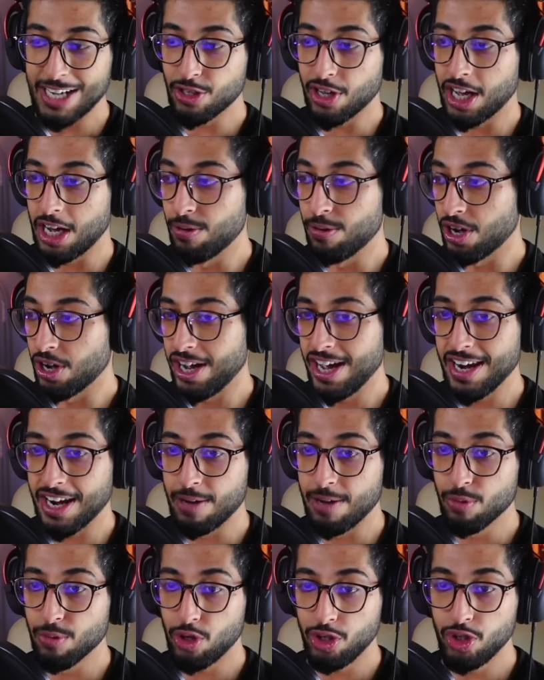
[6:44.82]
هذه
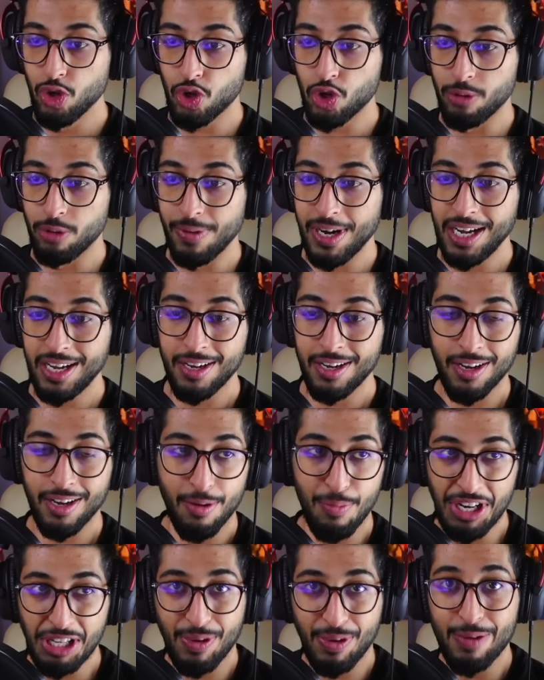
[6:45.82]
غمضوا عيونكم ها
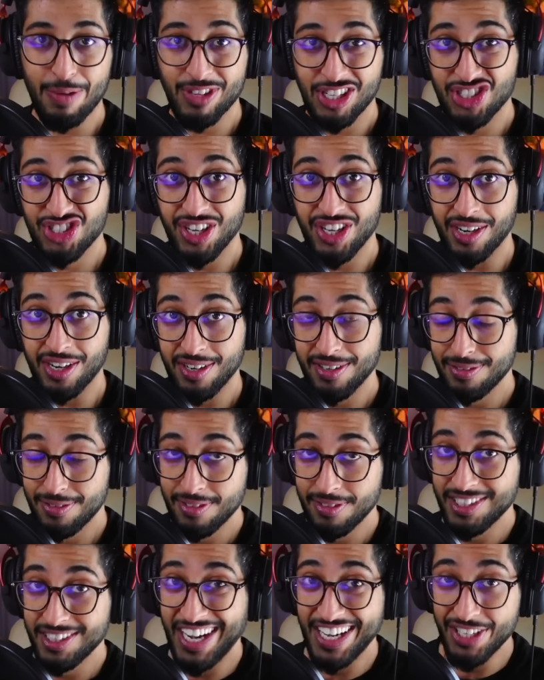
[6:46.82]
بكتب كلمه السر
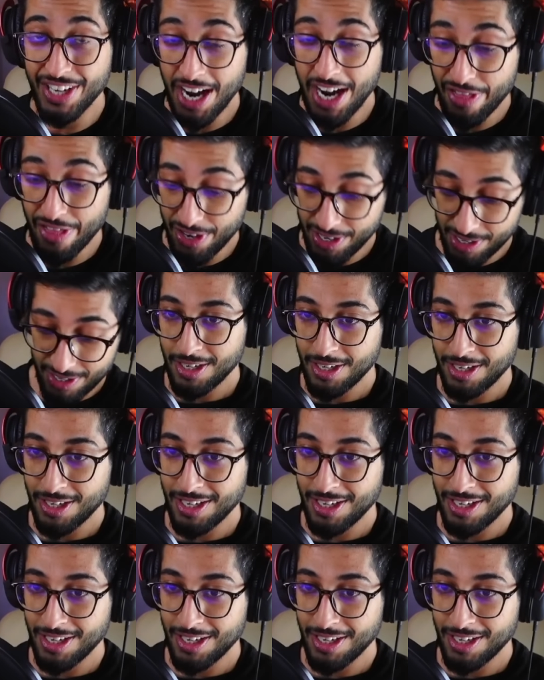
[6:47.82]
احد يناظر